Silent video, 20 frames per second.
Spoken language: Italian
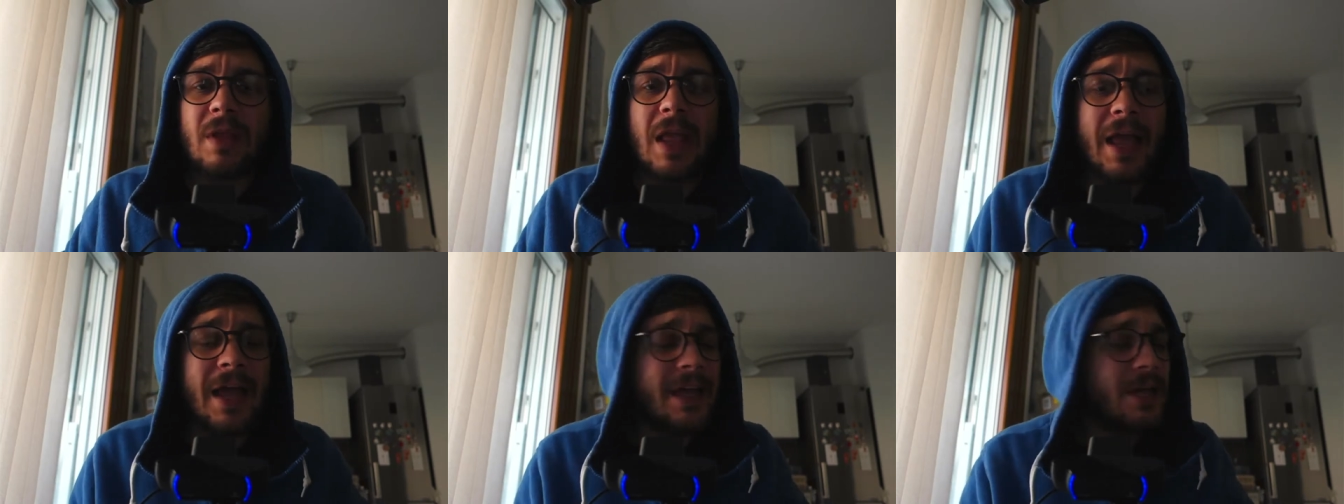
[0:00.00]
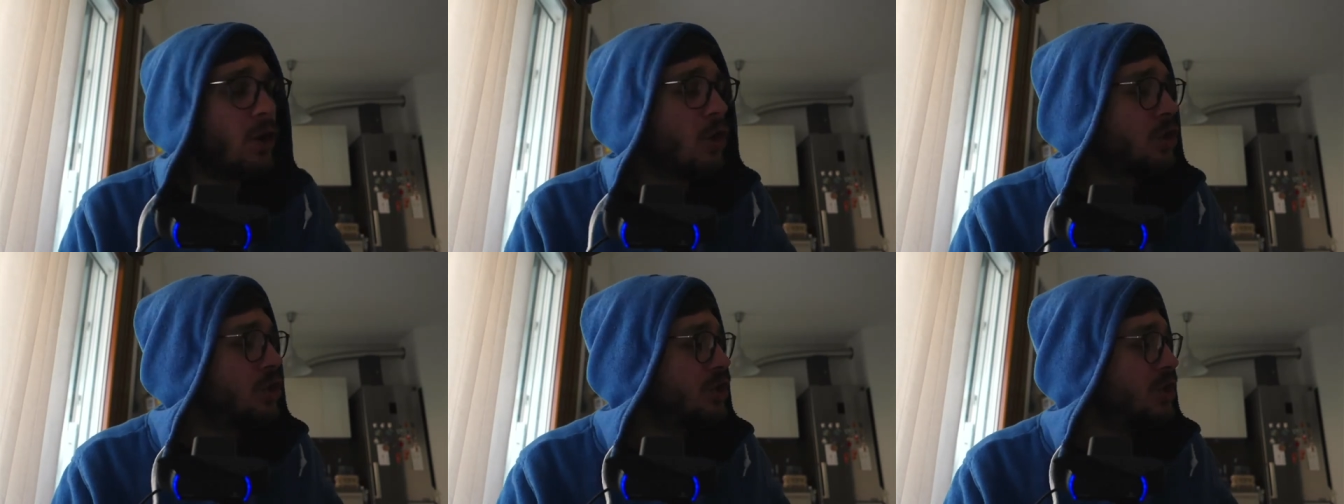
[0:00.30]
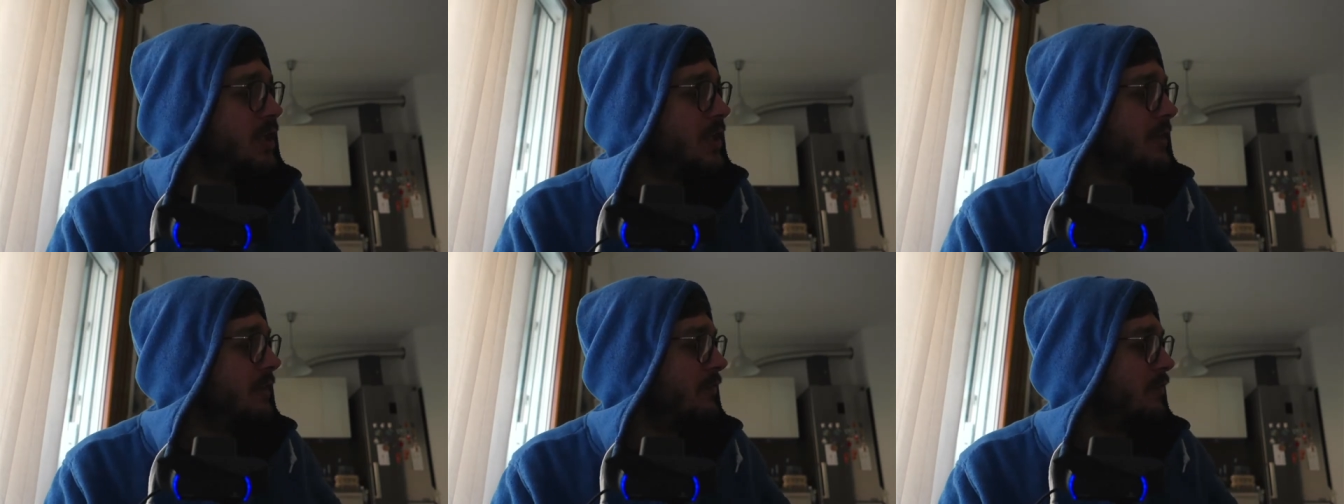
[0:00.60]
e
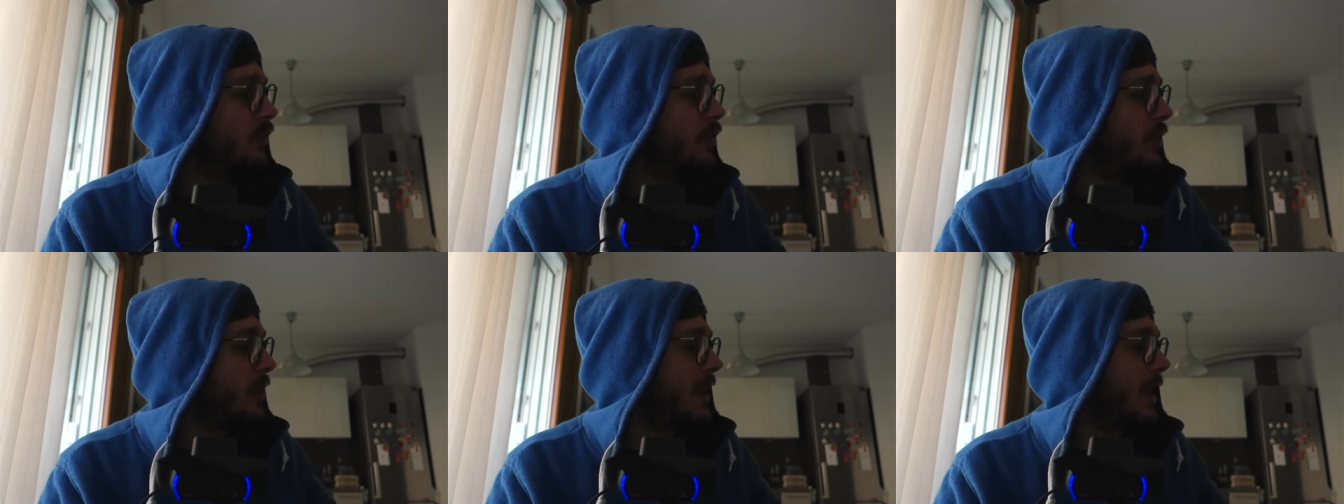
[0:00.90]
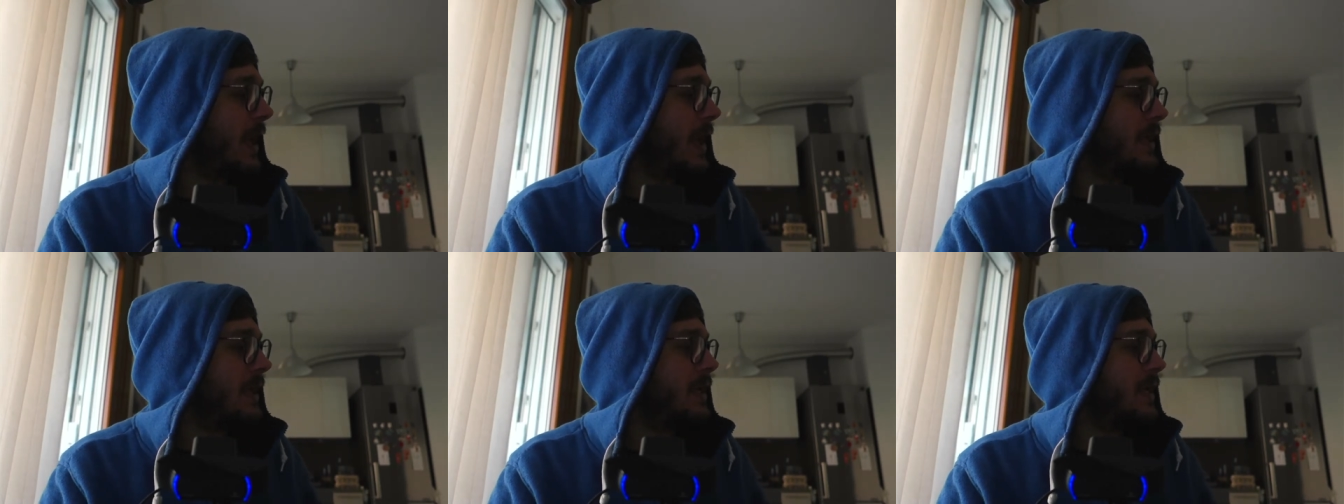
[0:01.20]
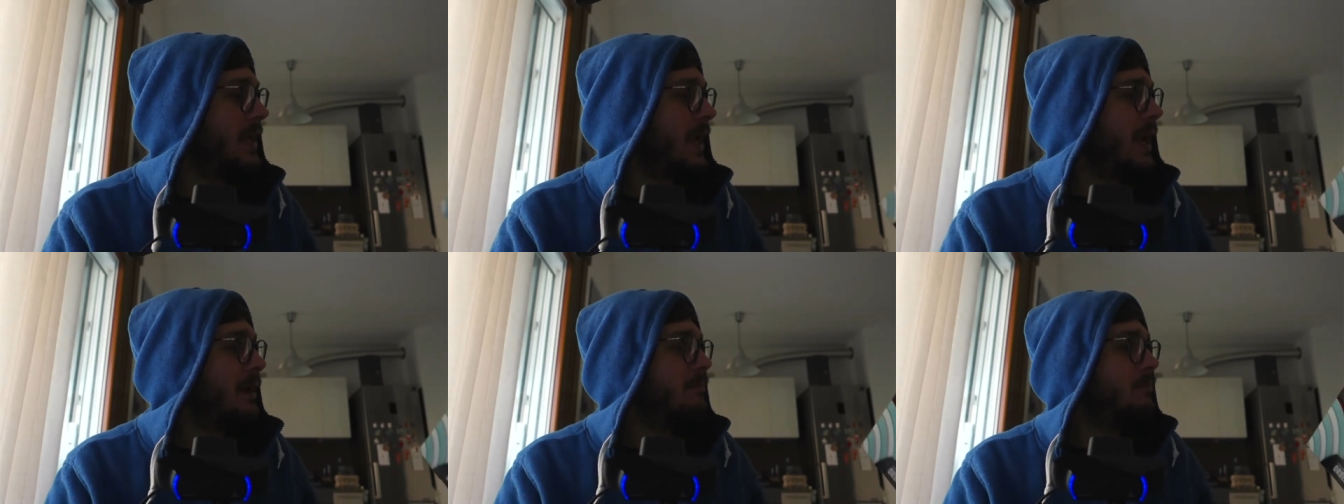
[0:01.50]
oggi vorrei
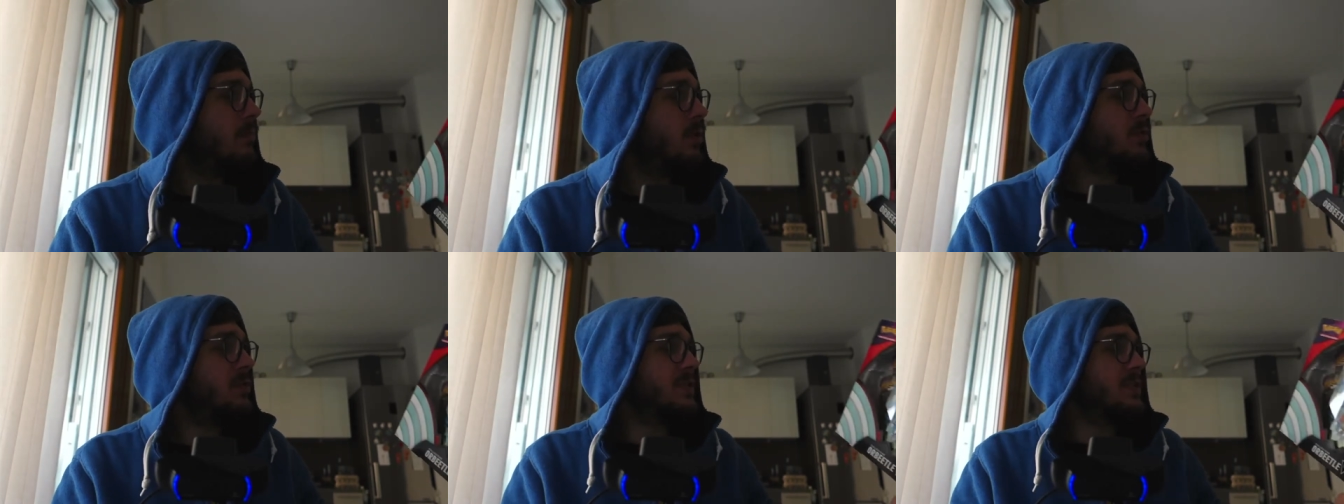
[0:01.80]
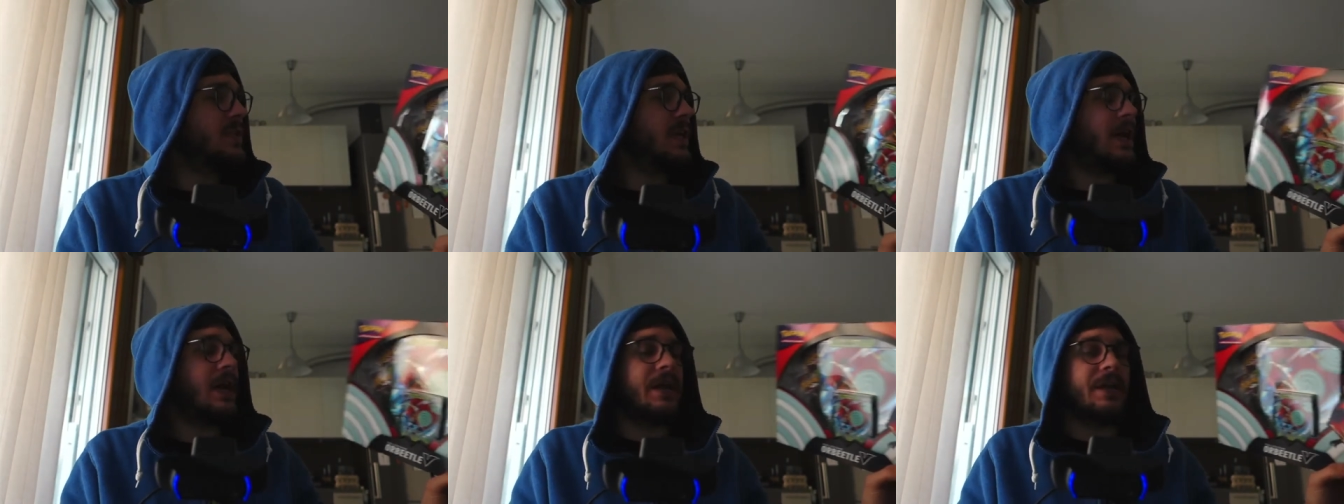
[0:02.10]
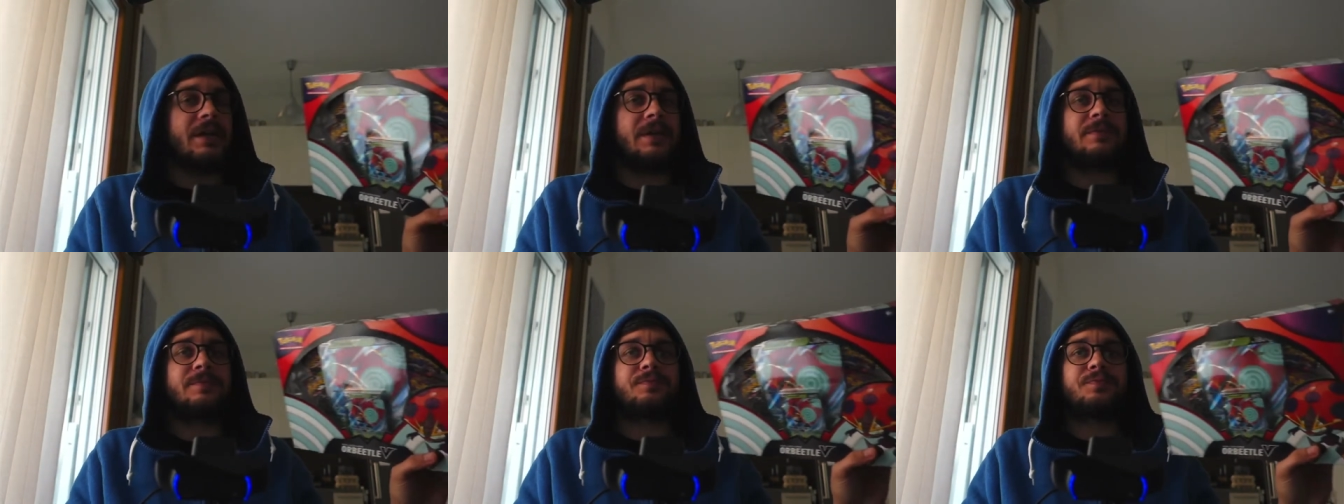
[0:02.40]

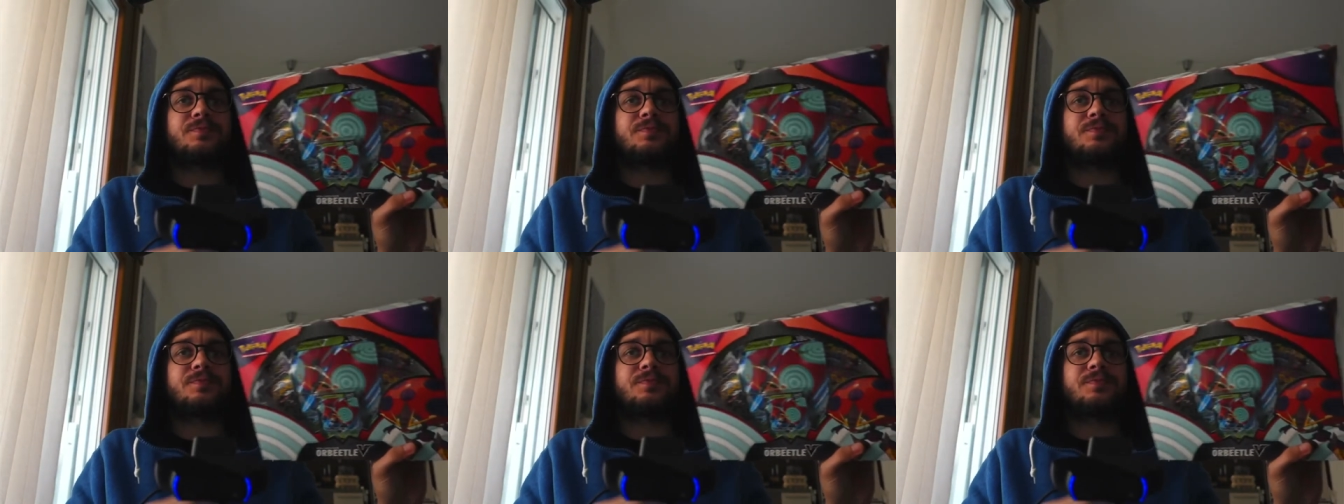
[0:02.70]
unboxare